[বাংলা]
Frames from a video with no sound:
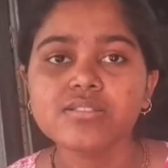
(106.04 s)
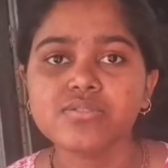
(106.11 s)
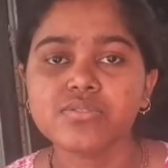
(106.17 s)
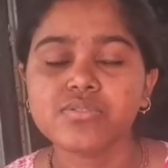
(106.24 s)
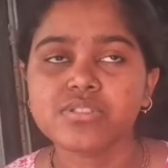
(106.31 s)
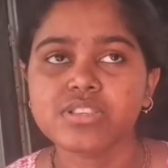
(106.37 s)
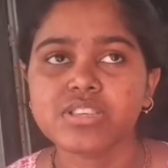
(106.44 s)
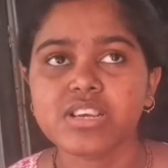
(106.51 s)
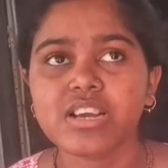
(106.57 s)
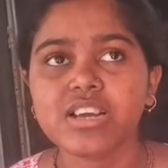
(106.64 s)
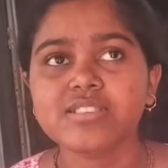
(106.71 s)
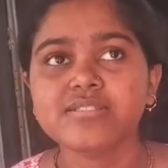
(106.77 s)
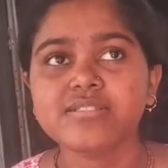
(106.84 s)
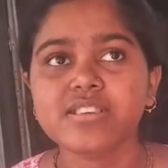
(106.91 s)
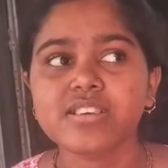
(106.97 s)
তো
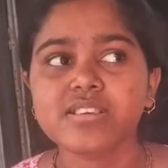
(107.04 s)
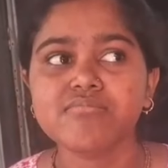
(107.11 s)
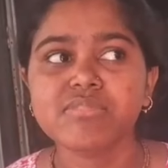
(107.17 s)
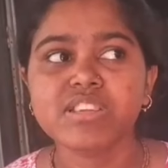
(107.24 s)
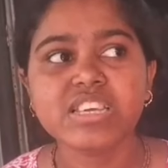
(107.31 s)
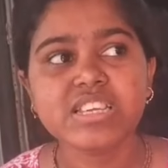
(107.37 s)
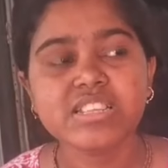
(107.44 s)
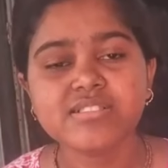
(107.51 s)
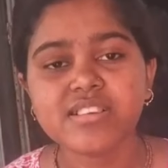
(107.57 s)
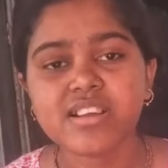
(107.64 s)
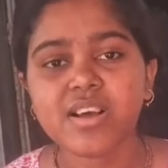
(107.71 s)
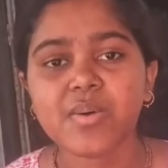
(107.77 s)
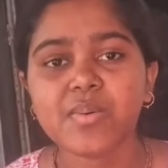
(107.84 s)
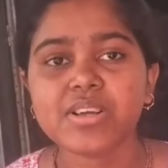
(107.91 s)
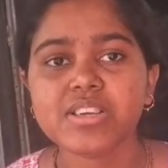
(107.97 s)
সেক্ষেত্রে নিখিল
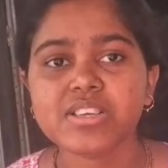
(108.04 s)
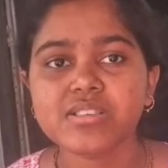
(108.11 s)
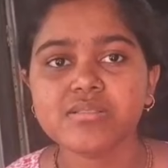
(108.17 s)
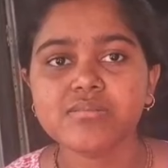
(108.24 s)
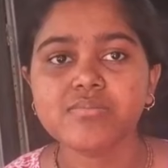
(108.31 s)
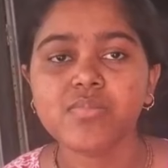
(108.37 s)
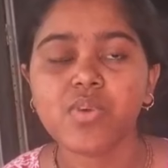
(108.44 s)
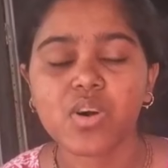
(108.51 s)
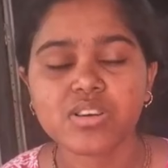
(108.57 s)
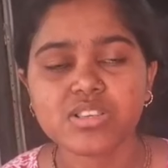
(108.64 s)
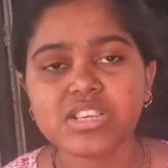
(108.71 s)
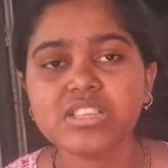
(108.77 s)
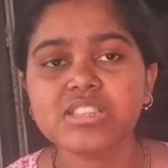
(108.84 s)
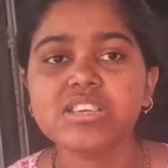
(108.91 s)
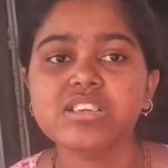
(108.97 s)
স্যার আমাকে
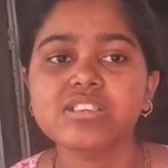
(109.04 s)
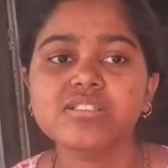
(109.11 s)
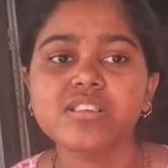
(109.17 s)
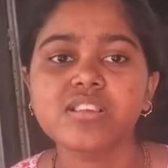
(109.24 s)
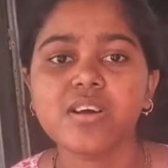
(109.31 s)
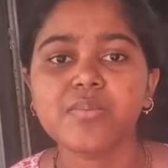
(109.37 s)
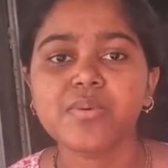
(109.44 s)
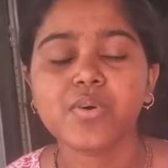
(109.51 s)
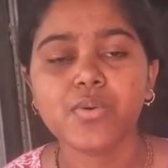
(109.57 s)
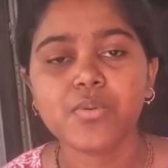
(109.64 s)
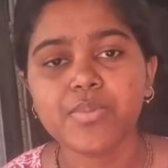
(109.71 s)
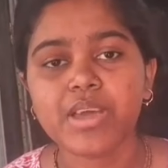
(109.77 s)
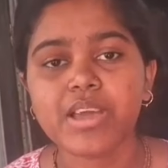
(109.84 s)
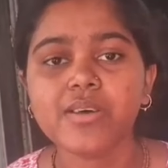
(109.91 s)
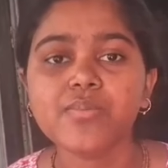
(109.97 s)
ভরসা দিয়েছিল আমি খুব
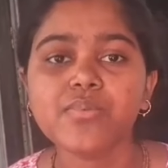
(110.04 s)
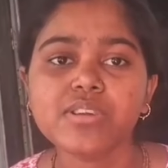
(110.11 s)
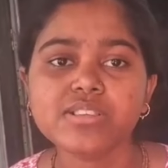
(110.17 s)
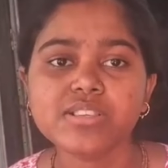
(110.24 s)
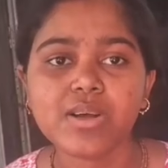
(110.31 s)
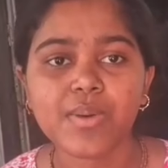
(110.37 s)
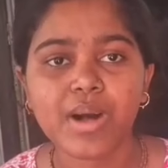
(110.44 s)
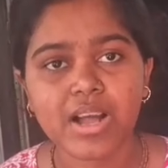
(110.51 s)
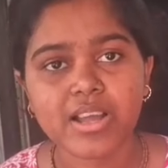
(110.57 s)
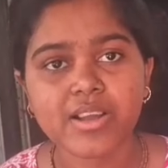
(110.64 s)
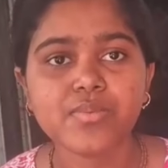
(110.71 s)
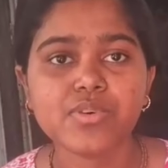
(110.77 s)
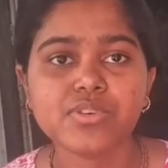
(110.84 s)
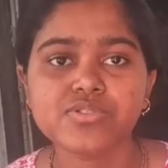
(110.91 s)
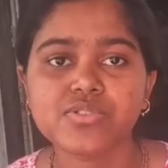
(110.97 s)
ভেঙে পড়েছিলাম
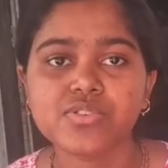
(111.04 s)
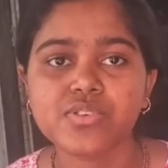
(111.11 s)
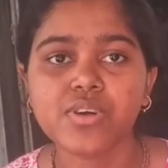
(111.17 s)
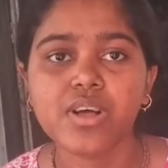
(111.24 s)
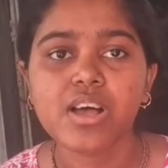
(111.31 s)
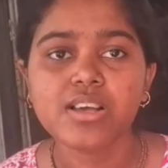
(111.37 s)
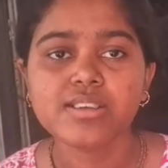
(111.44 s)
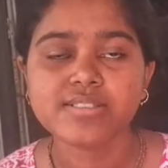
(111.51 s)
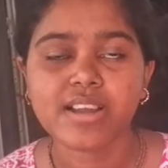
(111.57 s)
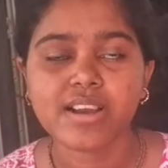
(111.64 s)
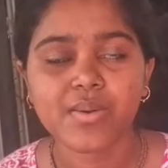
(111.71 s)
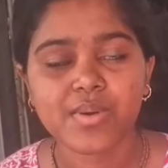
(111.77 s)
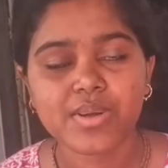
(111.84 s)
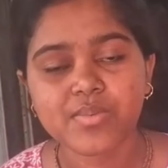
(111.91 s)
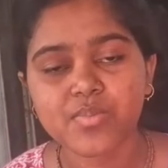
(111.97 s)
আগের বছরও স্যার
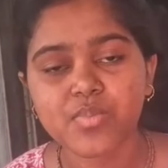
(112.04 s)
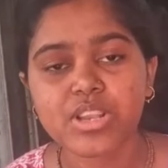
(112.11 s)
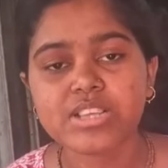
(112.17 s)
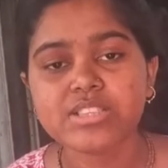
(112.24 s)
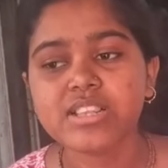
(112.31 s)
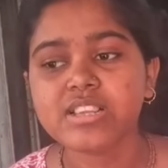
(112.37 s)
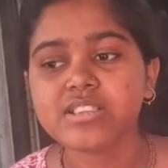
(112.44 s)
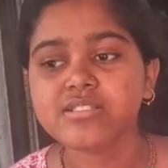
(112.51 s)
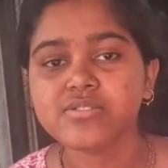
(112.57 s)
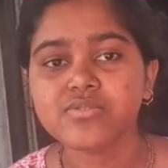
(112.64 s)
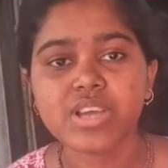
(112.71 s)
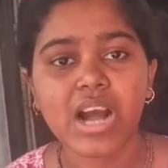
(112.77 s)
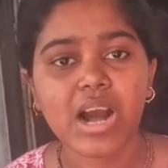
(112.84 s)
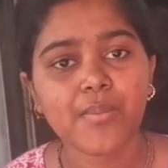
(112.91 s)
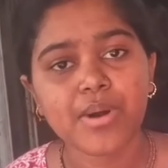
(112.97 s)
আমাকে বলেছিলেন যে
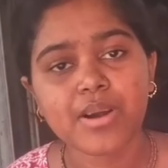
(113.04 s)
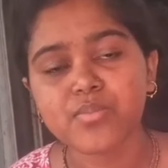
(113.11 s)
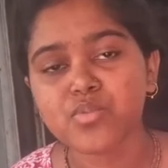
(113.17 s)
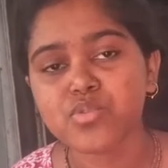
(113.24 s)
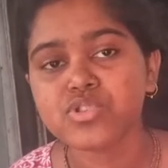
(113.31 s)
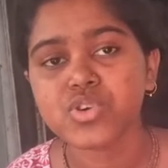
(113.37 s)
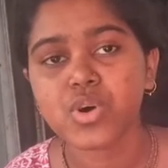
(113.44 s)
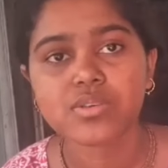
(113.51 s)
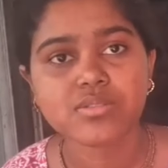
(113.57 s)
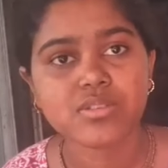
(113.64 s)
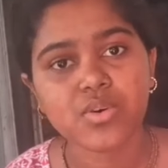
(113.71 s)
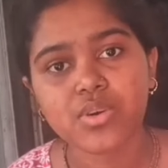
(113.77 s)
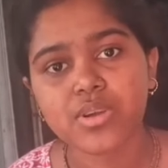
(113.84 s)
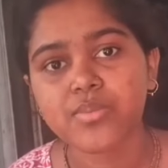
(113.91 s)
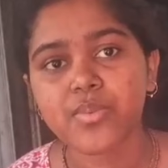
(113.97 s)
তুই আবার মন শক্ত
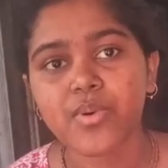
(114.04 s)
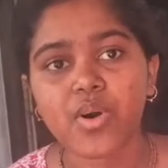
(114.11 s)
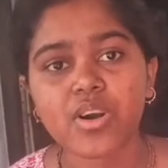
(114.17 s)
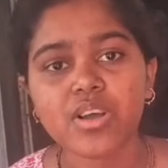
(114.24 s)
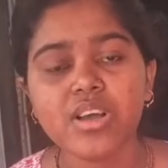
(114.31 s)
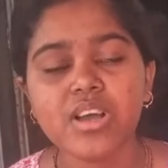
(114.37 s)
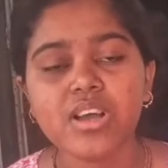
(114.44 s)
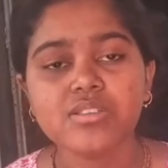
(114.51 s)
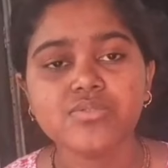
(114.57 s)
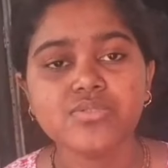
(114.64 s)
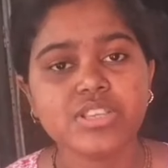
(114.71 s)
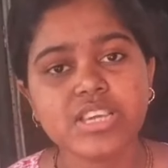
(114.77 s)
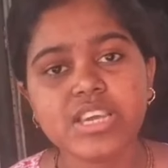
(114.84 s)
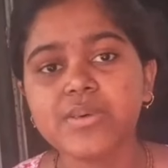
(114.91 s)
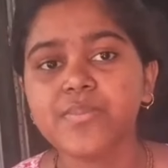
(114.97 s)
করে পর
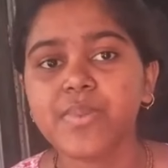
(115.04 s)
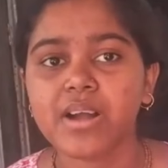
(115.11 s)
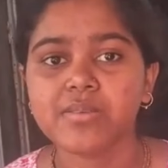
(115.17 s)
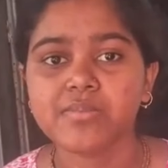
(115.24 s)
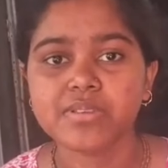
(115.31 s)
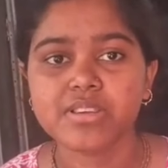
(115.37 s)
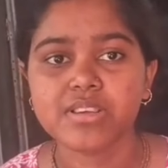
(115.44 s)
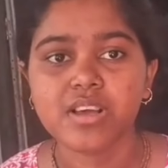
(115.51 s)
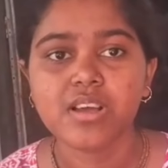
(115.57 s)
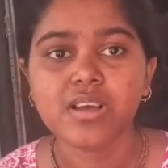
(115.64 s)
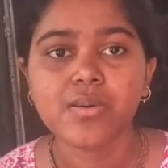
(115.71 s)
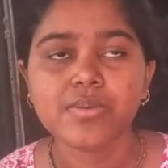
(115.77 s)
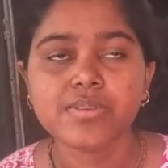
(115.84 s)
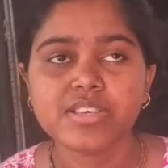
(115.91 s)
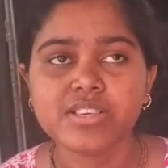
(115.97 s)
তুই ঠিক পারবি
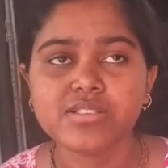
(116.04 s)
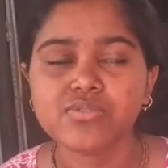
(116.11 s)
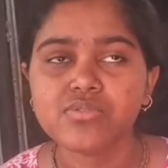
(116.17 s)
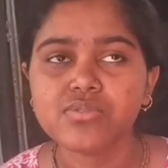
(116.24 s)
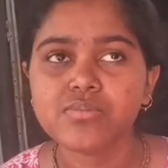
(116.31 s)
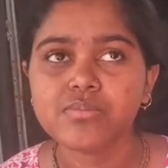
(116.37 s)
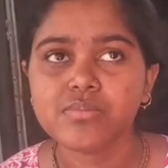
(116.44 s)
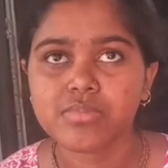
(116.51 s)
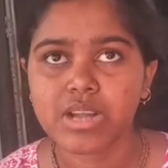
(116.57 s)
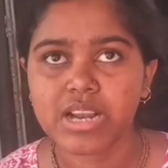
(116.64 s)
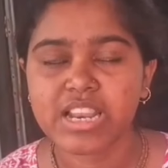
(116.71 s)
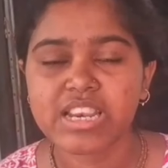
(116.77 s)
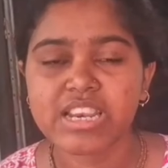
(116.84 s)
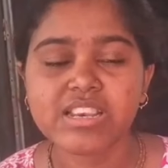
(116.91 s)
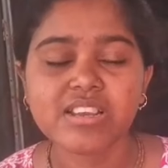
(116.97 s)
যেহেতু
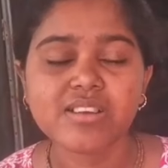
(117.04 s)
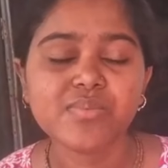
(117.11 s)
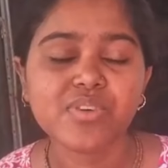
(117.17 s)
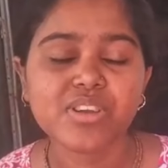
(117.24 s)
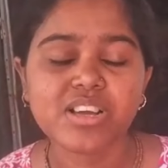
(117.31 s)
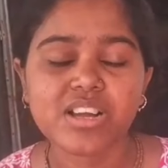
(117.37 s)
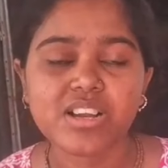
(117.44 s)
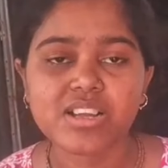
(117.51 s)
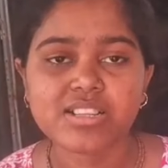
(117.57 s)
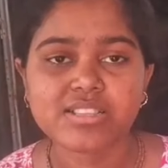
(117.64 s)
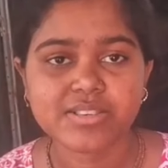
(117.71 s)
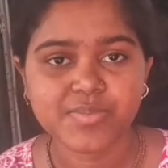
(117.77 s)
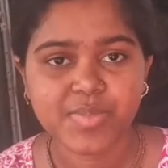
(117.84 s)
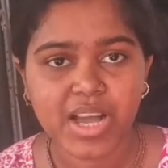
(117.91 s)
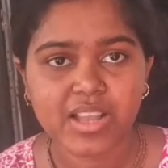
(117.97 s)
মানে নিটের পরীক্ষার
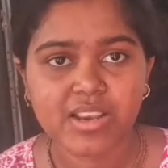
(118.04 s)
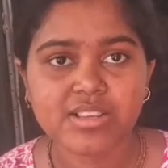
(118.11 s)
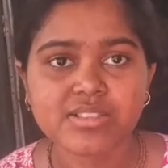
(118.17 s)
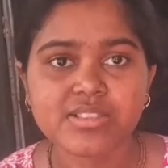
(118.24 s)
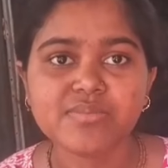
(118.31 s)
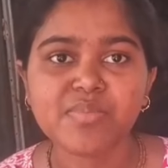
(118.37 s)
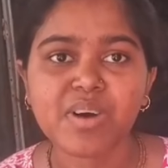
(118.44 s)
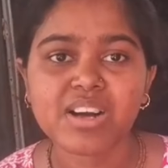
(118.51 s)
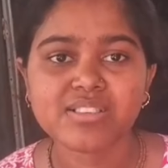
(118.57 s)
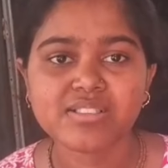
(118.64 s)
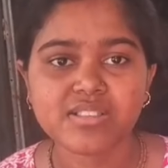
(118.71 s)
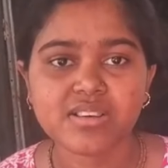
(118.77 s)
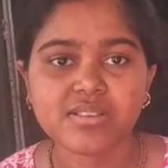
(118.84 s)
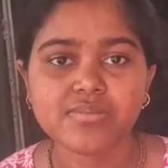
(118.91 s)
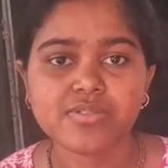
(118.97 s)
ক্ষেত্রে বায়োলজির
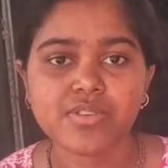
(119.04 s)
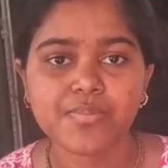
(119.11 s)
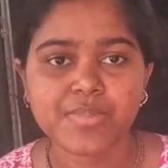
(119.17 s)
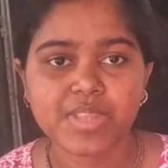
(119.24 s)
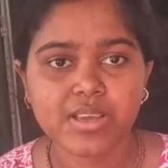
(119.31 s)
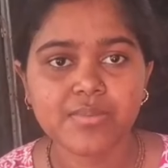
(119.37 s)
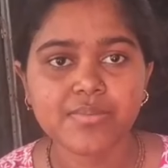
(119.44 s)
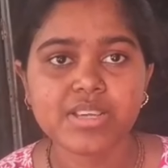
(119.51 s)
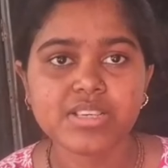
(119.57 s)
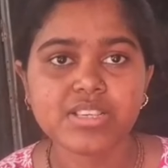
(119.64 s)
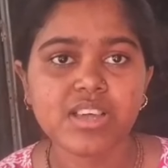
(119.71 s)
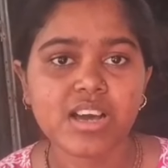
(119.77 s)
মার্কসটা সব থেকে বেশি